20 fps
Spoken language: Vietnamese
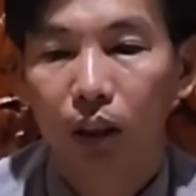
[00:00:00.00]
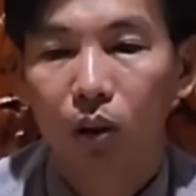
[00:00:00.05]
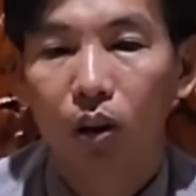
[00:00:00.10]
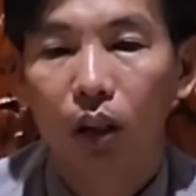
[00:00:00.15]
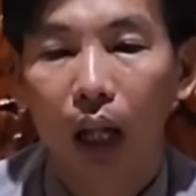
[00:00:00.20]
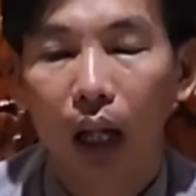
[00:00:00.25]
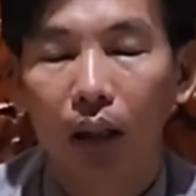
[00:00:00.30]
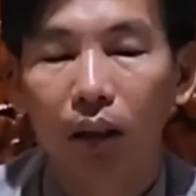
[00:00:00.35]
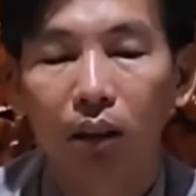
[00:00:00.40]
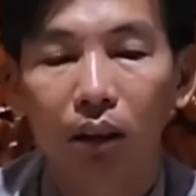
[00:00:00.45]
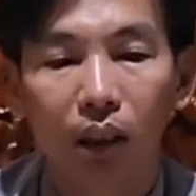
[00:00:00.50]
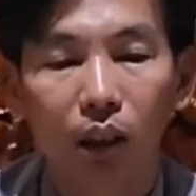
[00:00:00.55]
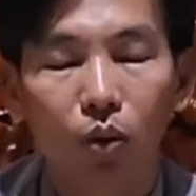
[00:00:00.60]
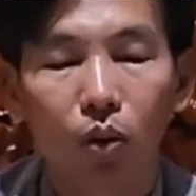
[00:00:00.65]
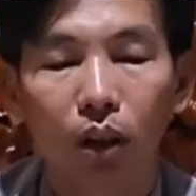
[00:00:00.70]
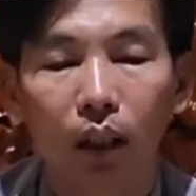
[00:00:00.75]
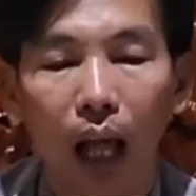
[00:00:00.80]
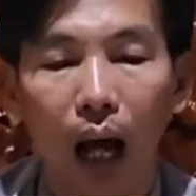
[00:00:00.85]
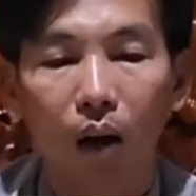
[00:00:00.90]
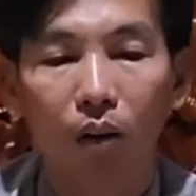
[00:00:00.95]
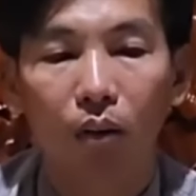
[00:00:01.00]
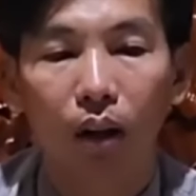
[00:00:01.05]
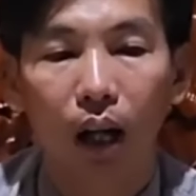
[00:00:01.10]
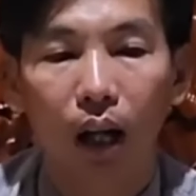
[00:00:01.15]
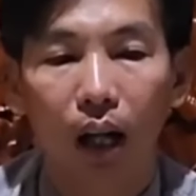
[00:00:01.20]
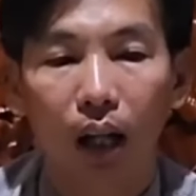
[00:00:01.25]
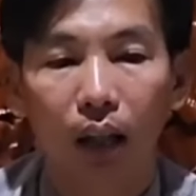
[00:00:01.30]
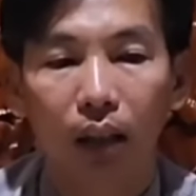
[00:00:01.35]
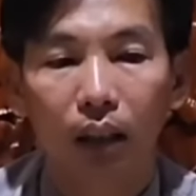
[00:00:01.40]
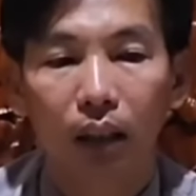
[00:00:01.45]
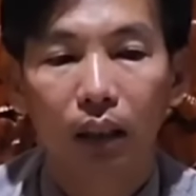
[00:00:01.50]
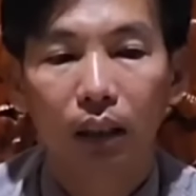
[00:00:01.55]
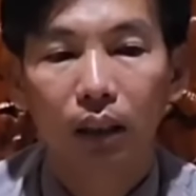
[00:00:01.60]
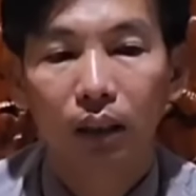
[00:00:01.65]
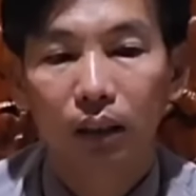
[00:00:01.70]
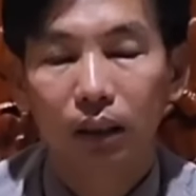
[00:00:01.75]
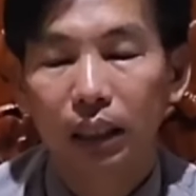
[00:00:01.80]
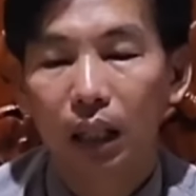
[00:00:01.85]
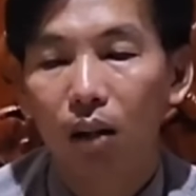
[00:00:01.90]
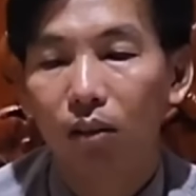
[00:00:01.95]
có thể hứa với quốc tạo là
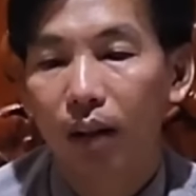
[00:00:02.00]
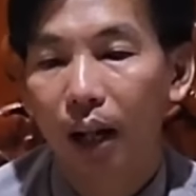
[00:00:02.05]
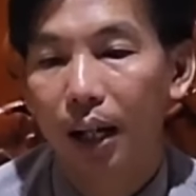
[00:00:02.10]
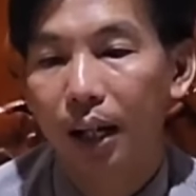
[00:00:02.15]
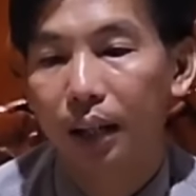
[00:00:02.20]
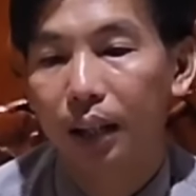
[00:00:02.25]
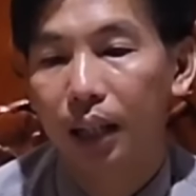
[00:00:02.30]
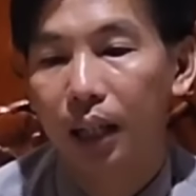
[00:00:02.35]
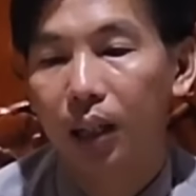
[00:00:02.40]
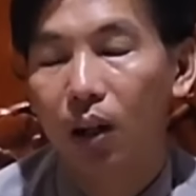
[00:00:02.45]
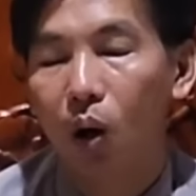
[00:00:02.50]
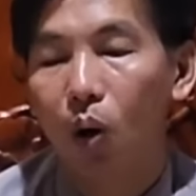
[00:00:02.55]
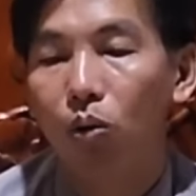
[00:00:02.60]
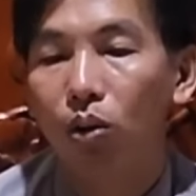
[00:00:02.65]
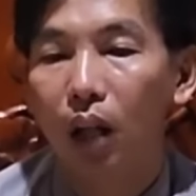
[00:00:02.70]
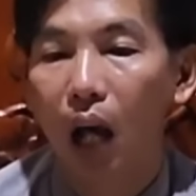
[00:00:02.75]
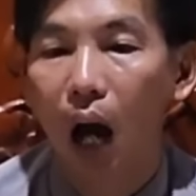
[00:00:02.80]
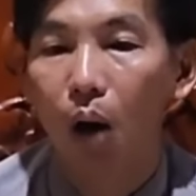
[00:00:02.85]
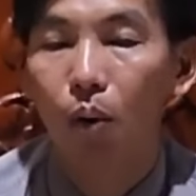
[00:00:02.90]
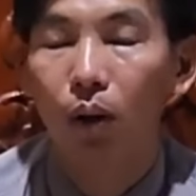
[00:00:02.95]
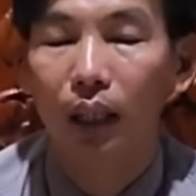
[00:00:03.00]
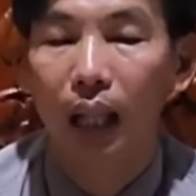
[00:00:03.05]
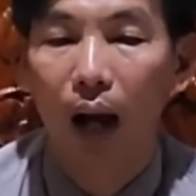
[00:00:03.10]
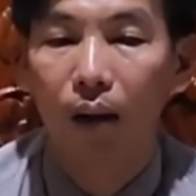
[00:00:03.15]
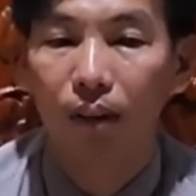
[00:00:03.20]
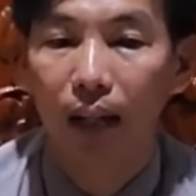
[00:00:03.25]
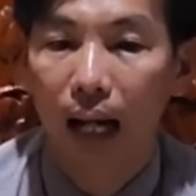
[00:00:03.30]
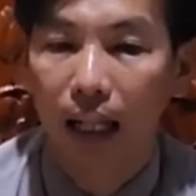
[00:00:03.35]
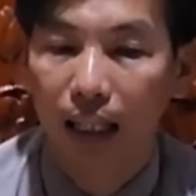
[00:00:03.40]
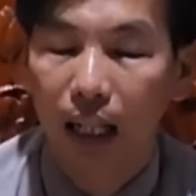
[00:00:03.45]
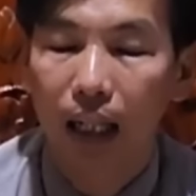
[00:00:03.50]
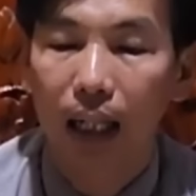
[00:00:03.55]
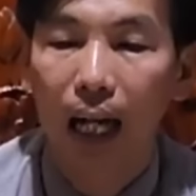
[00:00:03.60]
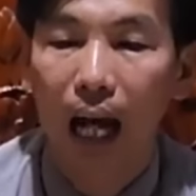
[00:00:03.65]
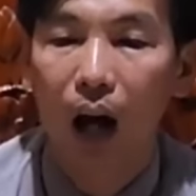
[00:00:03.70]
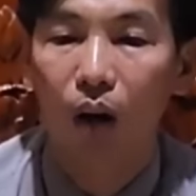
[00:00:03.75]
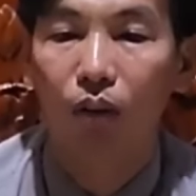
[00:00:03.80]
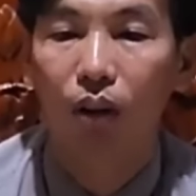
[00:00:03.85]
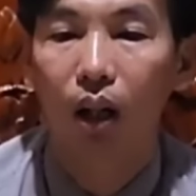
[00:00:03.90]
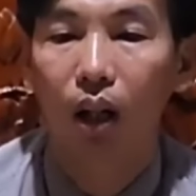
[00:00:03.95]
sau này sẽ hỗ trợ quốc tạo vài tấn
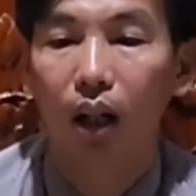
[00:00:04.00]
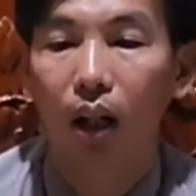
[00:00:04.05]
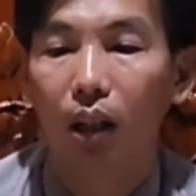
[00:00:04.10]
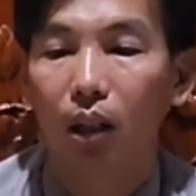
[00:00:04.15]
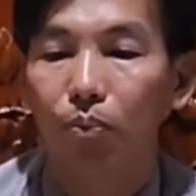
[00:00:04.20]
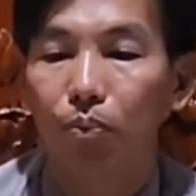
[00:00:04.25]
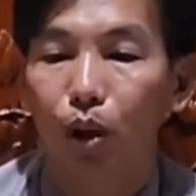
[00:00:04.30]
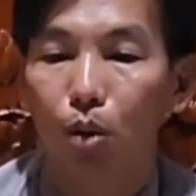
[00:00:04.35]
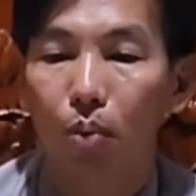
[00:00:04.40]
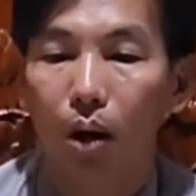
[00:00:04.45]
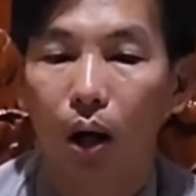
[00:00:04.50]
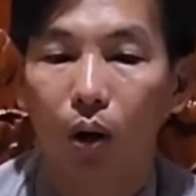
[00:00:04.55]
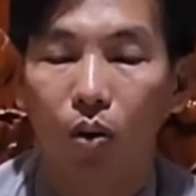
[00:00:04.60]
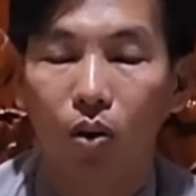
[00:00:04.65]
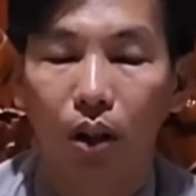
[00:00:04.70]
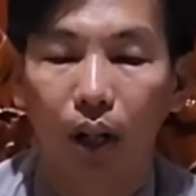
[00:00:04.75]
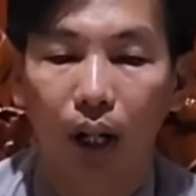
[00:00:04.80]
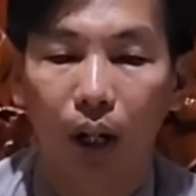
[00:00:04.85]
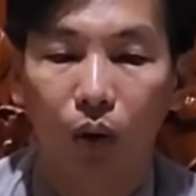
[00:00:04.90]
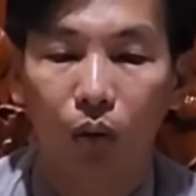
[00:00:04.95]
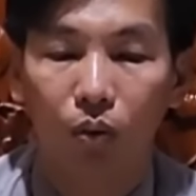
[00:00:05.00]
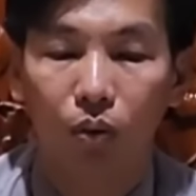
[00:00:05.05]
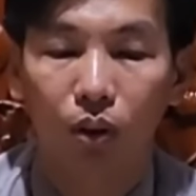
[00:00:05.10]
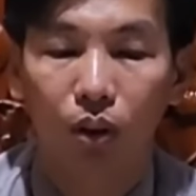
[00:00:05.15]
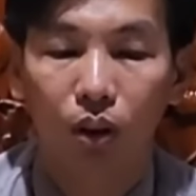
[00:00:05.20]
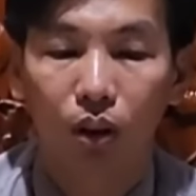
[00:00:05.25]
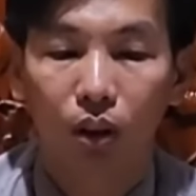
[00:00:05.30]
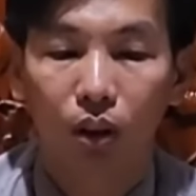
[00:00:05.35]
gạo lên ăn giúp cho bà con nghèo